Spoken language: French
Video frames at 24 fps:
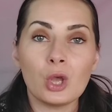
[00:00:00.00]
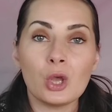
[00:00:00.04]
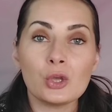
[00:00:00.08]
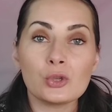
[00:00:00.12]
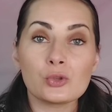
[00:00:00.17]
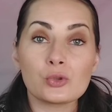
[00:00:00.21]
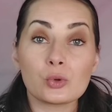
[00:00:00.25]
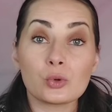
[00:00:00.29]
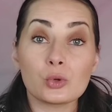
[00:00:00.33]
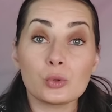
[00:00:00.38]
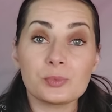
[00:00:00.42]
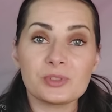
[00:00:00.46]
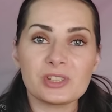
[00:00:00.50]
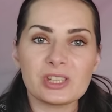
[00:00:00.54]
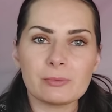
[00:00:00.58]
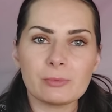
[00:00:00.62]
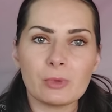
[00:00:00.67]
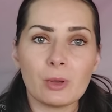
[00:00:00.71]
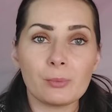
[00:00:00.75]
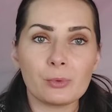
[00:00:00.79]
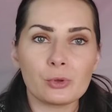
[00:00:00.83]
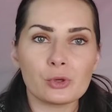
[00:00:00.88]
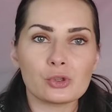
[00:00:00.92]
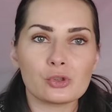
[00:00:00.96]
sur le petit
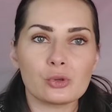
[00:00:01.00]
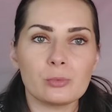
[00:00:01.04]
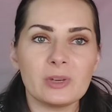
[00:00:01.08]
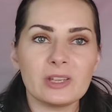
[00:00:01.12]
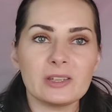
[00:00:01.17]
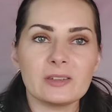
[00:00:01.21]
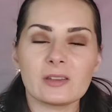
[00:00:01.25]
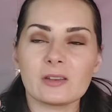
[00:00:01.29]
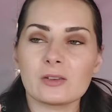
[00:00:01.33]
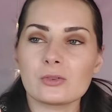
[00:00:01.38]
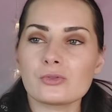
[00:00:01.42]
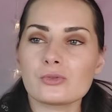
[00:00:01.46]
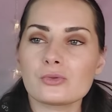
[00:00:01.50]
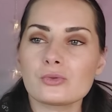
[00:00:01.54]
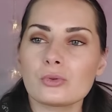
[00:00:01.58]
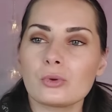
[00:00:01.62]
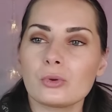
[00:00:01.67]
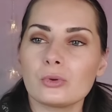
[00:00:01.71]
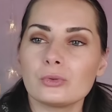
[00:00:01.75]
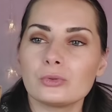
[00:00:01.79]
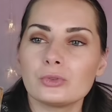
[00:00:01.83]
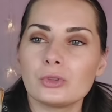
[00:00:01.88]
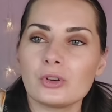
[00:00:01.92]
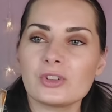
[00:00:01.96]
meuble que je mette hein,
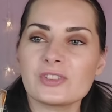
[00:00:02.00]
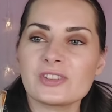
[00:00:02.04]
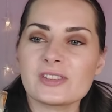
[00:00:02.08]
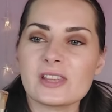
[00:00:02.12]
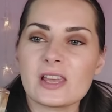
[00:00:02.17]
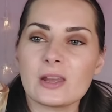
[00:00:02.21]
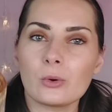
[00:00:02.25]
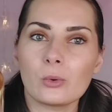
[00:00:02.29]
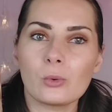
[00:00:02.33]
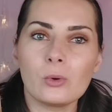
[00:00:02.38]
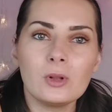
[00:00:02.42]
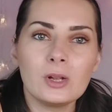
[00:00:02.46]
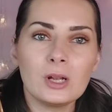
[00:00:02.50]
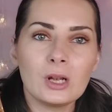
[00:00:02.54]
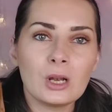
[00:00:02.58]
sur, dans le salon.